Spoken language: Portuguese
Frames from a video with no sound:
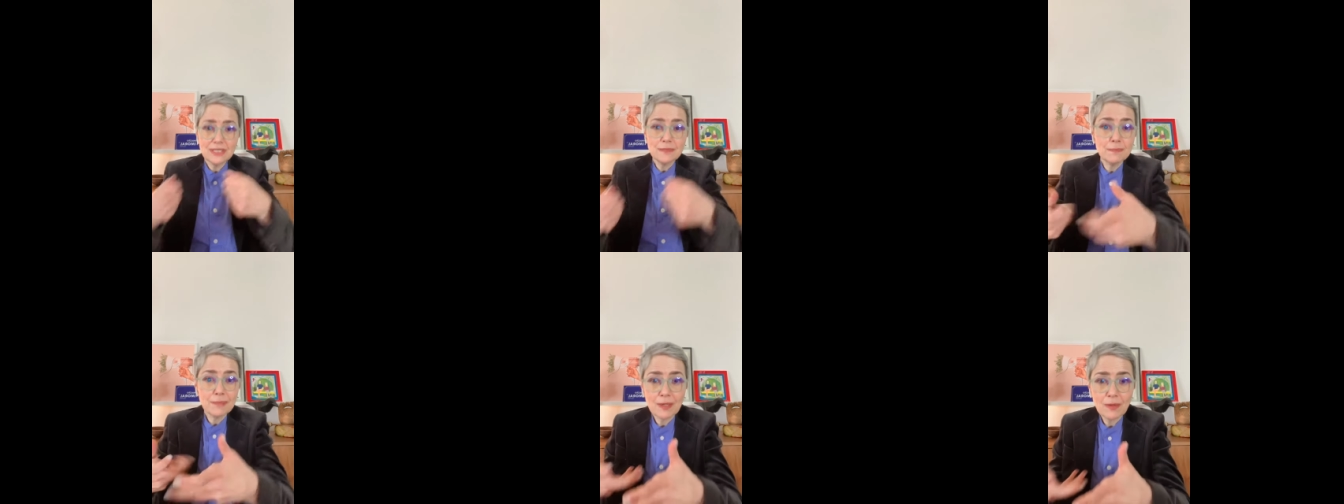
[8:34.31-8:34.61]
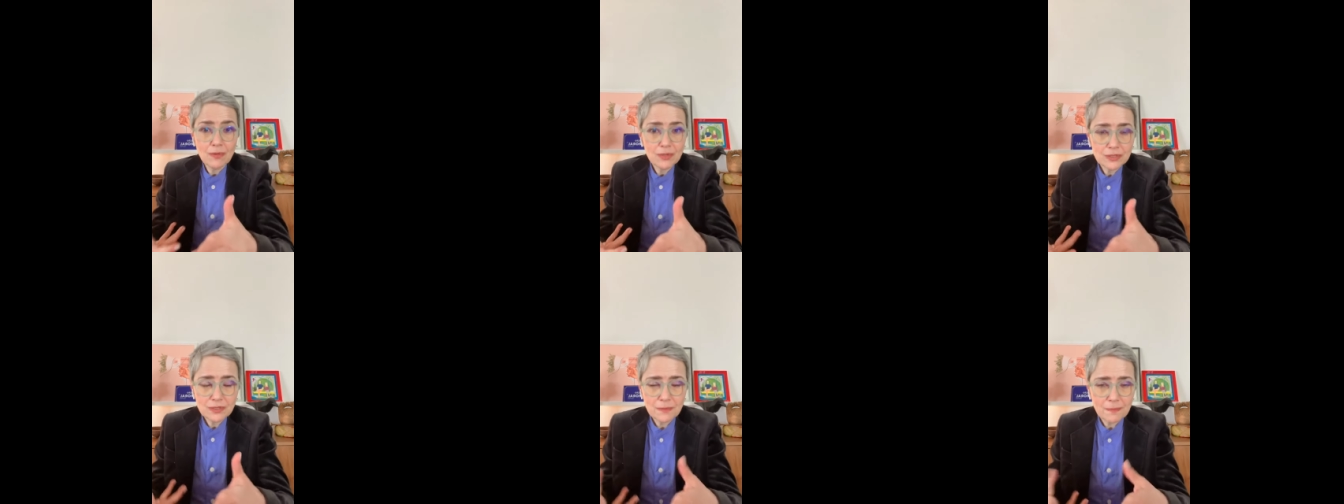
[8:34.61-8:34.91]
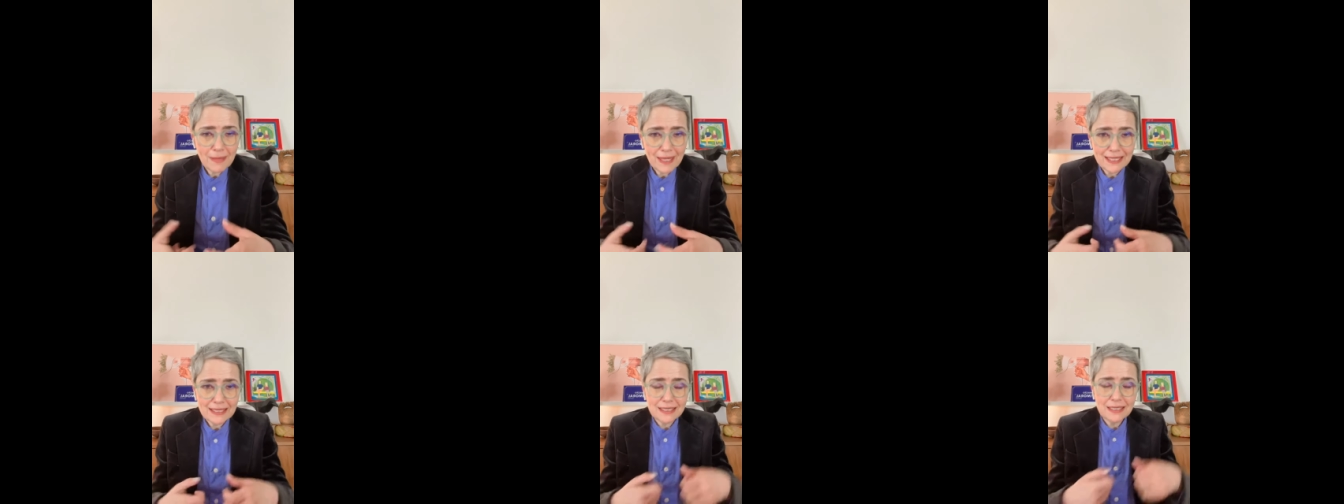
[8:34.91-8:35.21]
ir para
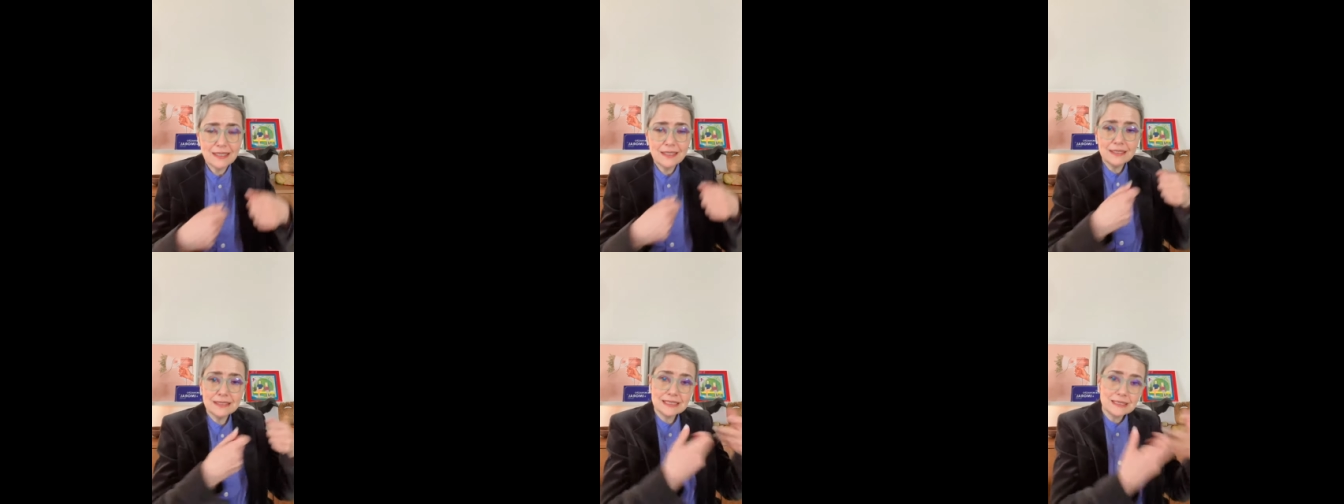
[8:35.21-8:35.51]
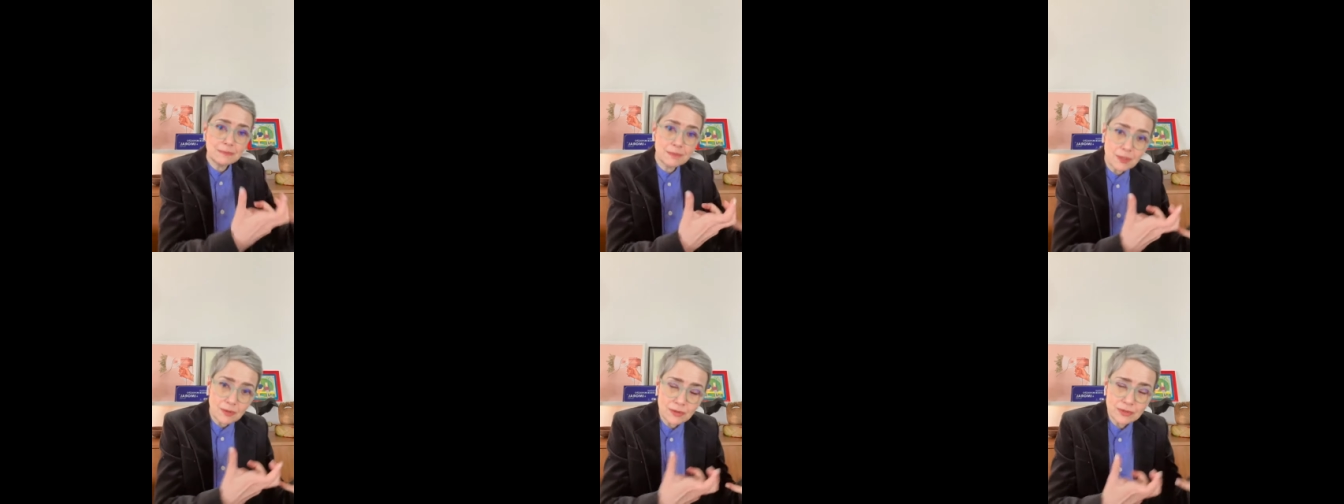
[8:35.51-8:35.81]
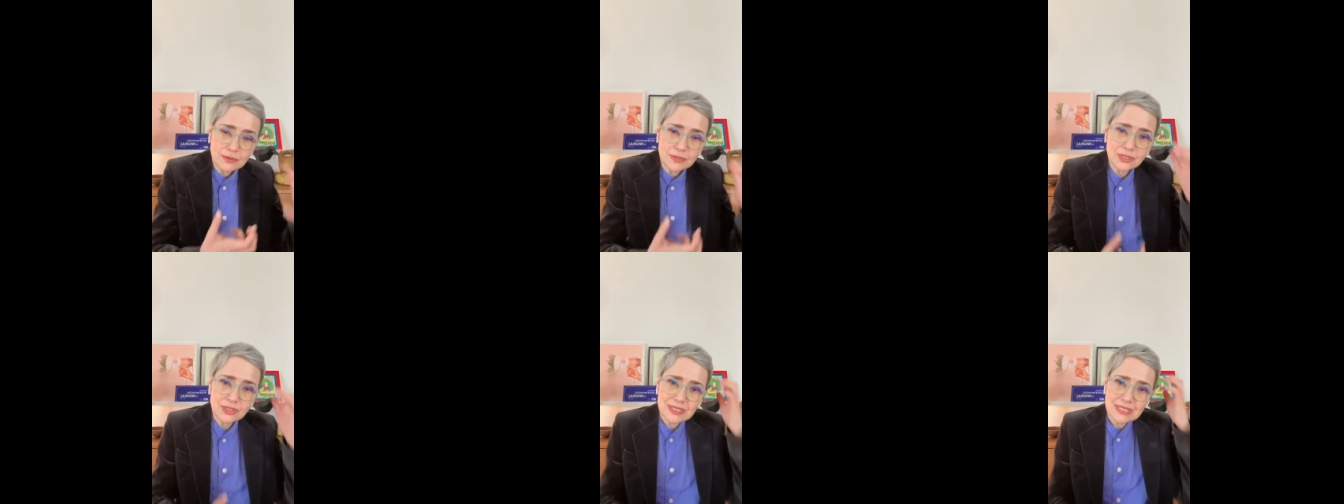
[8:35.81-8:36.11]
outro país, ir para
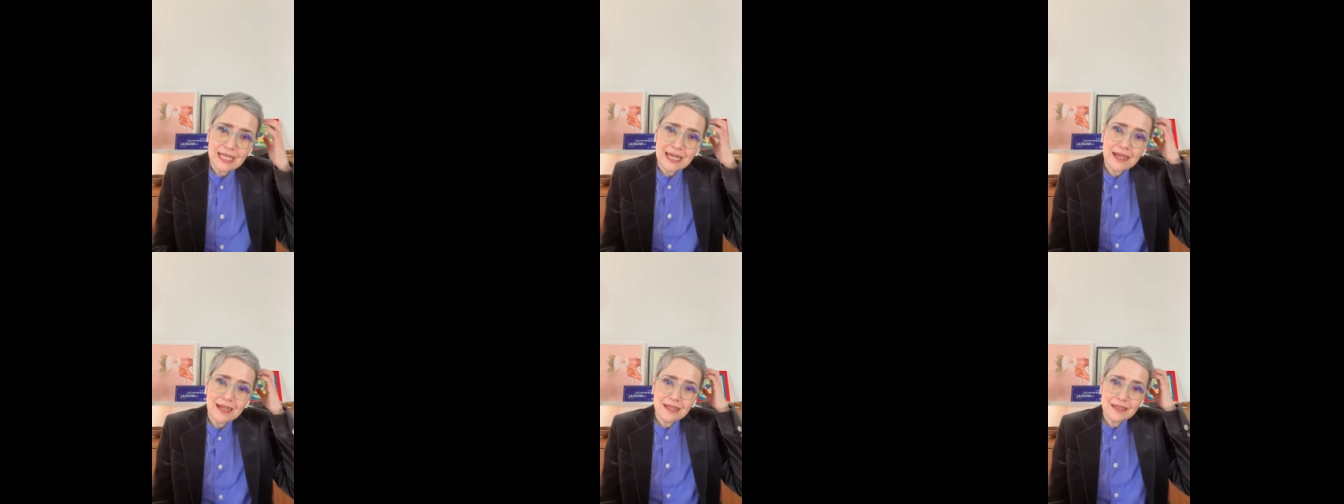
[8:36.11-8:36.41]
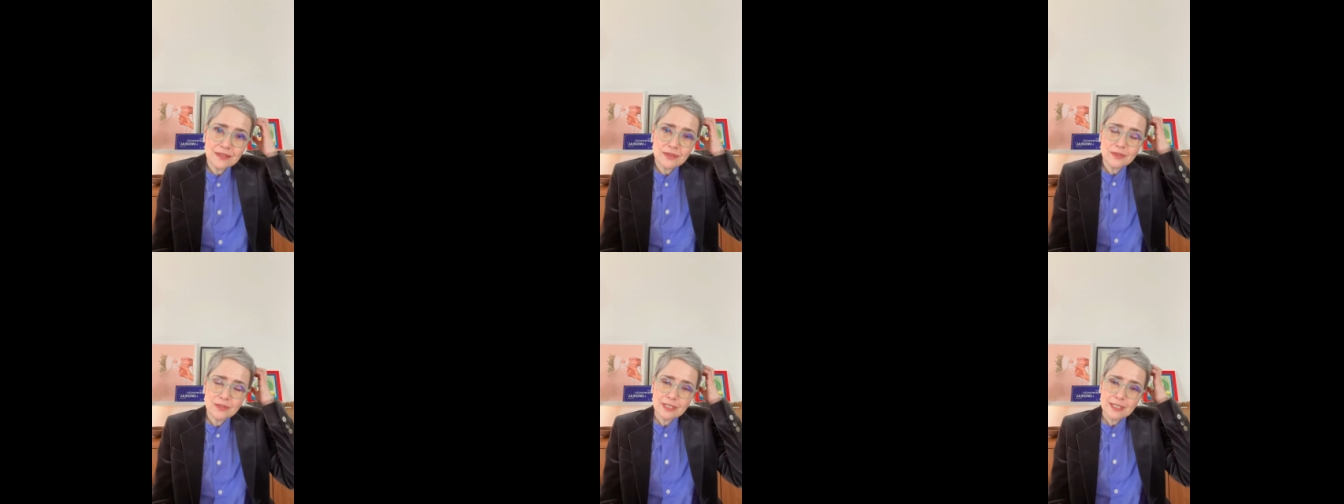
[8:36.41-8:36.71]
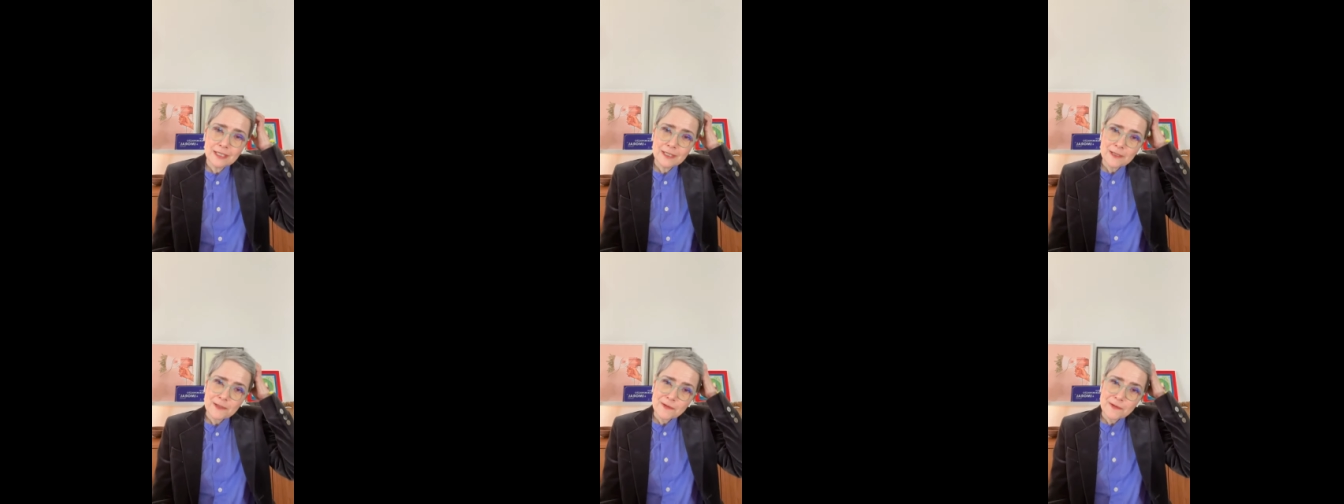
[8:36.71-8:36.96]
outro estado,